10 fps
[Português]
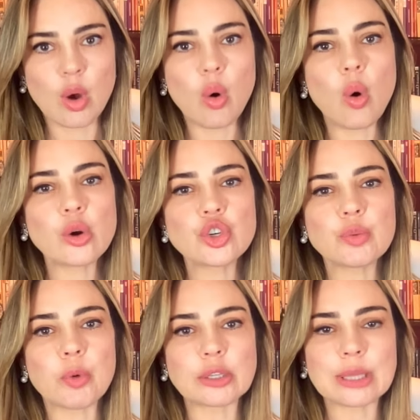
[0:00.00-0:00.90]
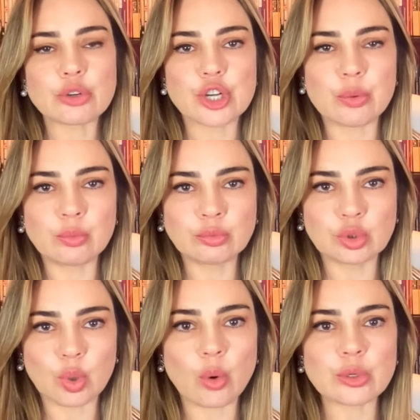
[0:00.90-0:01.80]
Hoje, o Portal G1
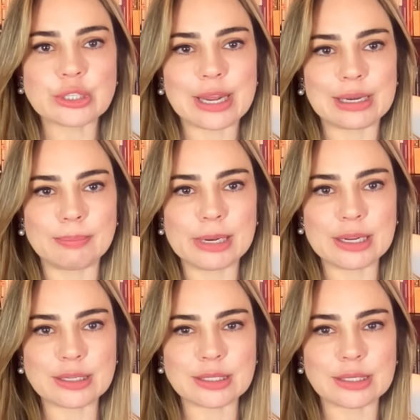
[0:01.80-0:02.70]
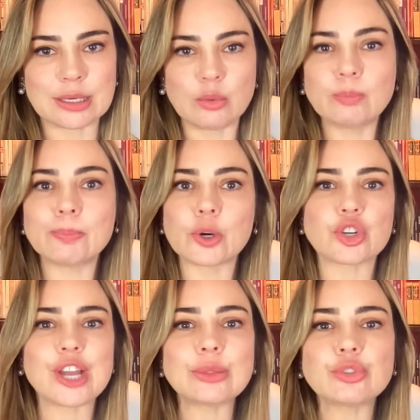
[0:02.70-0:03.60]
trouxe à lembrança um
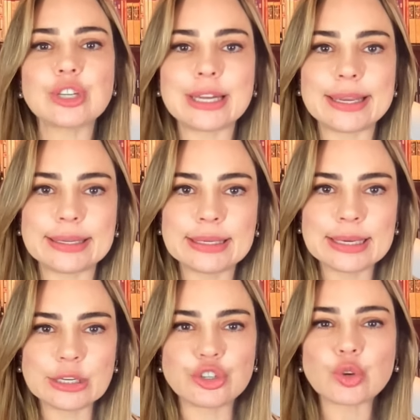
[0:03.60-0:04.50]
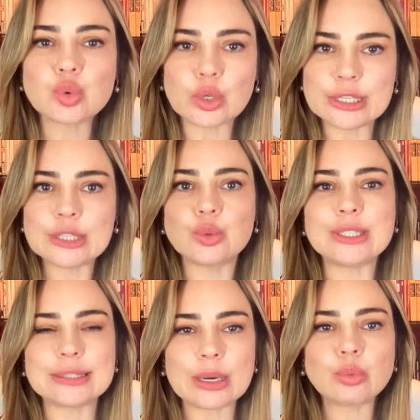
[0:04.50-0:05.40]
projeto de lei de autoria do
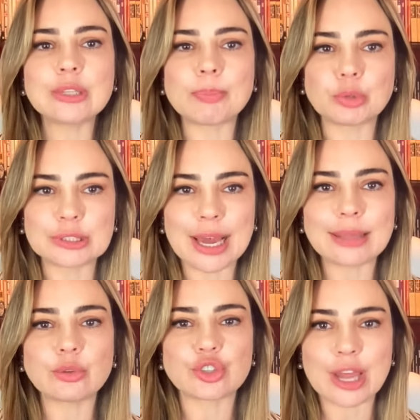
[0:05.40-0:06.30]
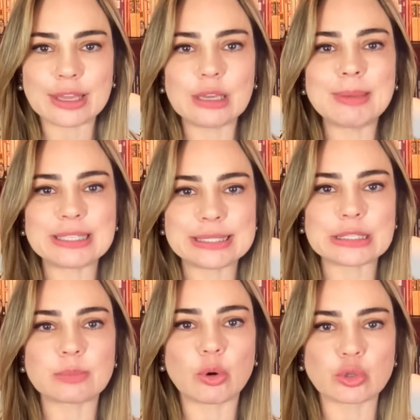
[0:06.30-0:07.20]
então deputado Jair
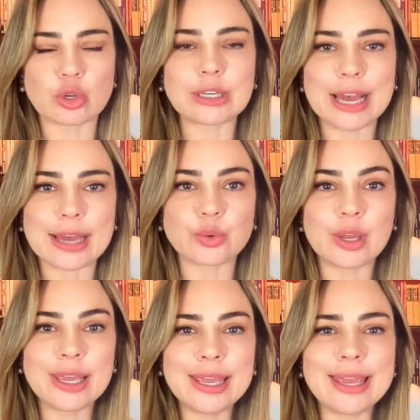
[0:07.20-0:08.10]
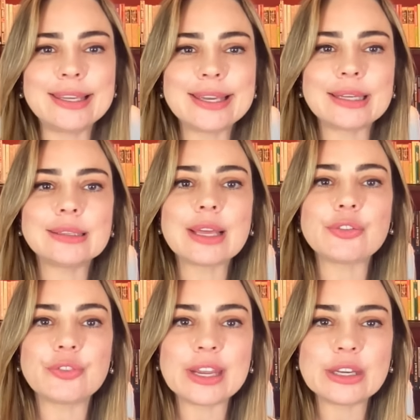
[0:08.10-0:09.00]
Messias Bolsonaro, em que ele
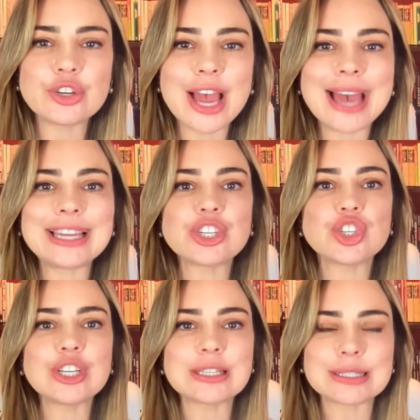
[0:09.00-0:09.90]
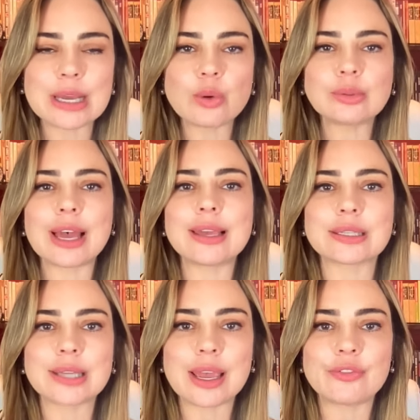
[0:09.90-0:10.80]
defende a extinção da
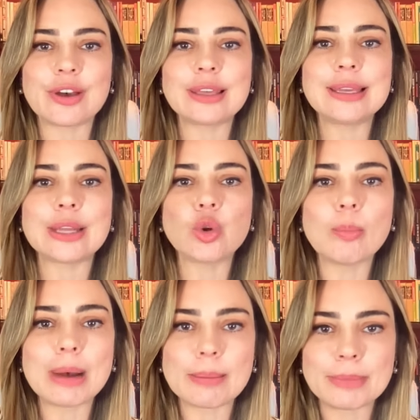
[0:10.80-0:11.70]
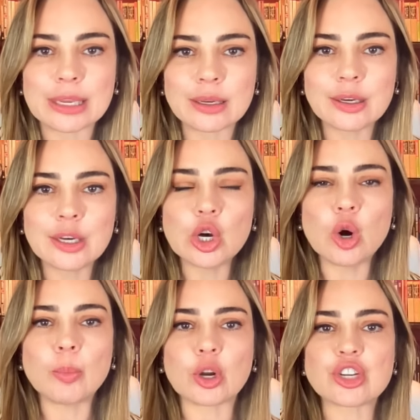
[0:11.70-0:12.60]
reserva Yanomami.
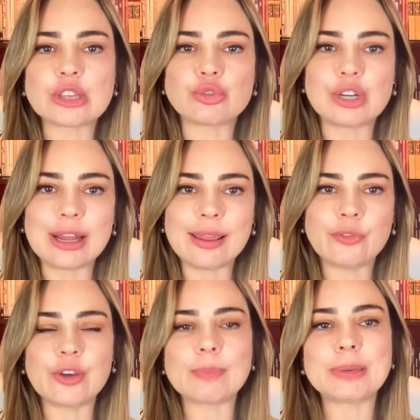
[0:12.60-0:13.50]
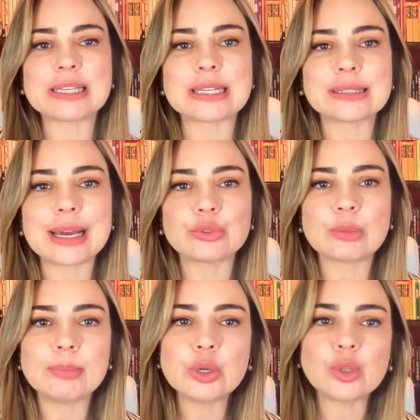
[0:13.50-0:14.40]
O projeto de lei foi apresentado em
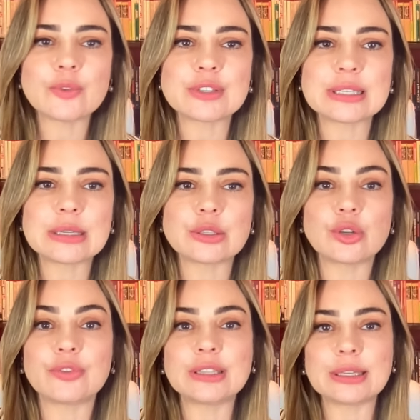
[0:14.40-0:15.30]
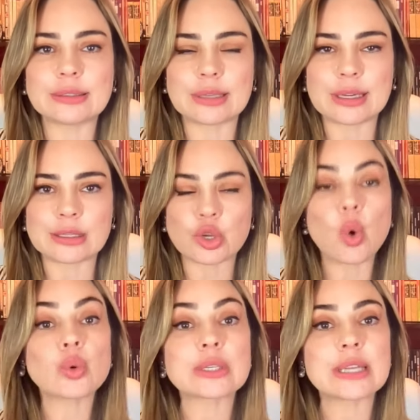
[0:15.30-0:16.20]
1993,
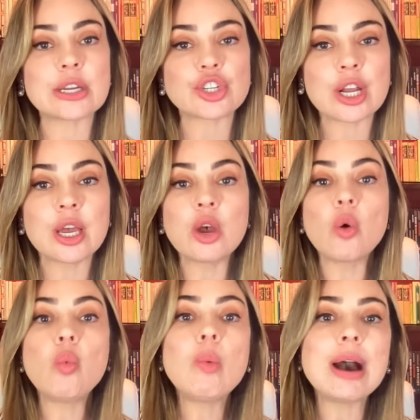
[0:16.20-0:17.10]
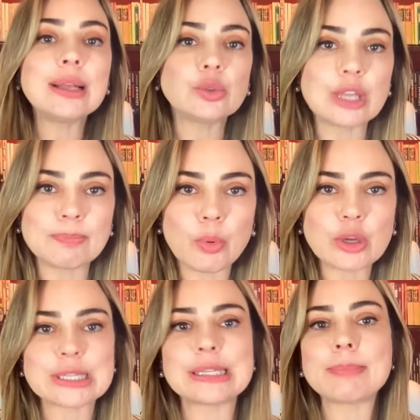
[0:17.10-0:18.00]
ou seja, um ano
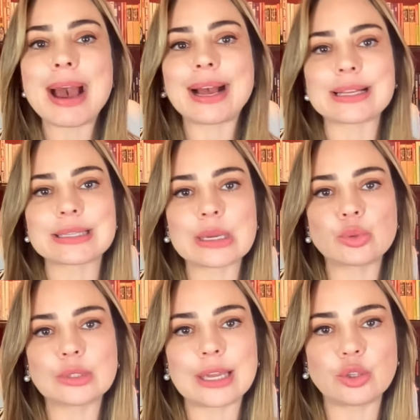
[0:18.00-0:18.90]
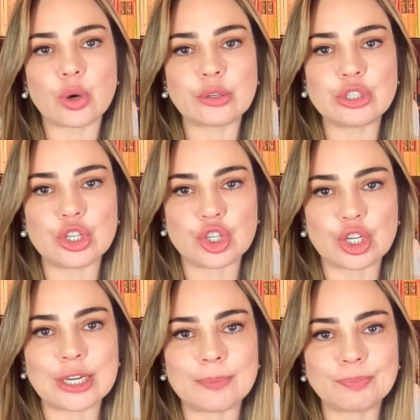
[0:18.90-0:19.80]
depois da demarcação do território
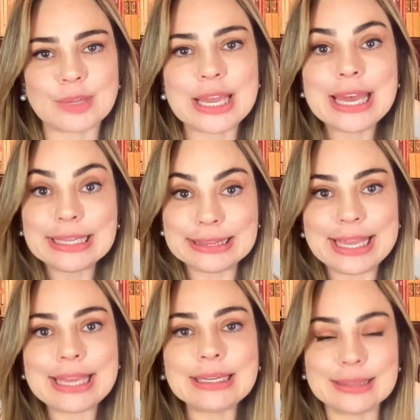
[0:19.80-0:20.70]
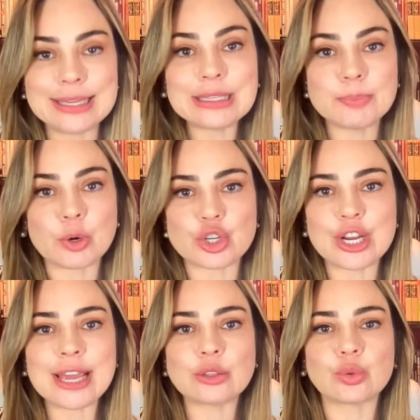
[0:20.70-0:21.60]
indígena. Nele, nesse
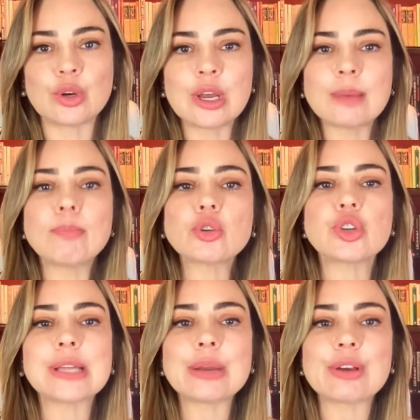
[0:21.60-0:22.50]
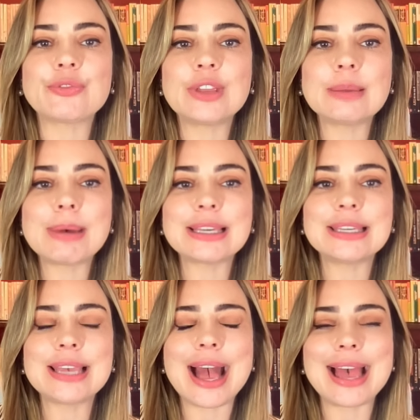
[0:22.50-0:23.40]
projeto, Bolsonaro afirma
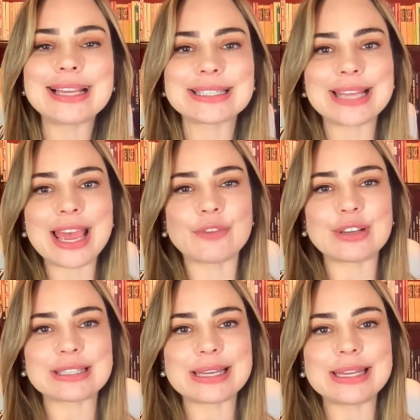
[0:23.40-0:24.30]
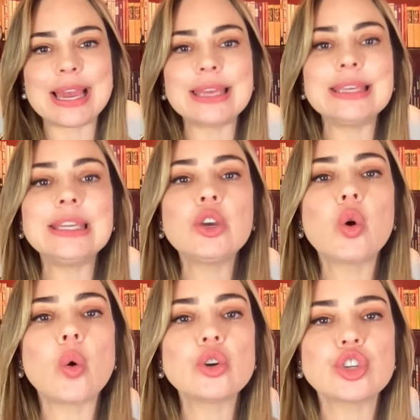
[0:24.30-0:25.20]
que a reserva seria
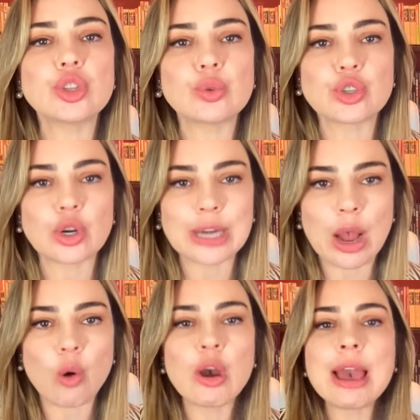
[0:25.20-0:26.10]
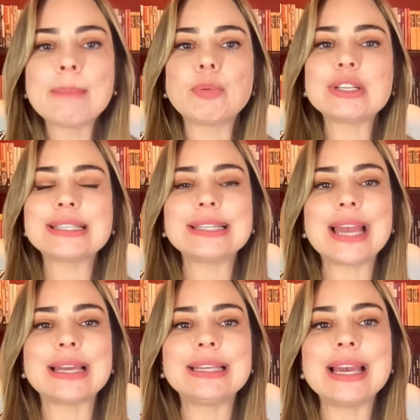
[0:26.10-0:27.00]
inconstitucional, pois
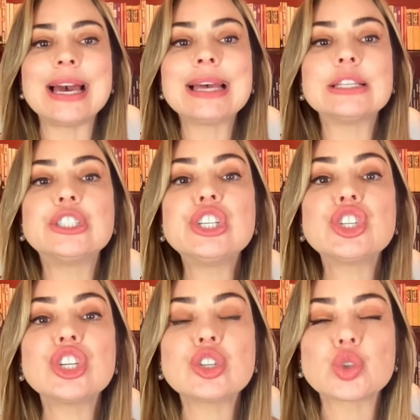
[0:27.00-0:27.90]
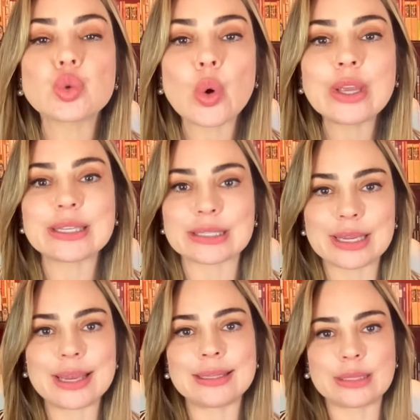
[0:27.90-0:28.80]
criaria distinções
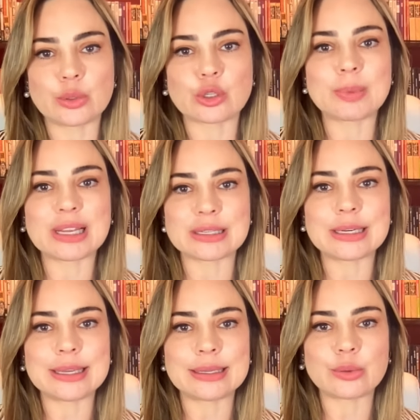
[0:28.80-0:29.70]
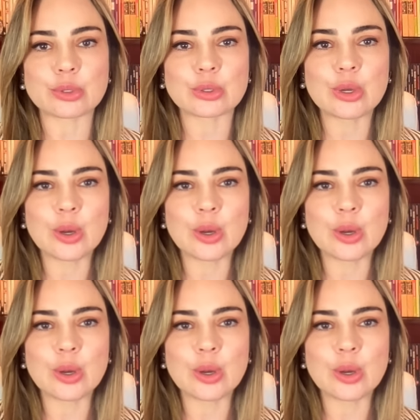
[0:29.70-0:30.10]
entre os brasileiros.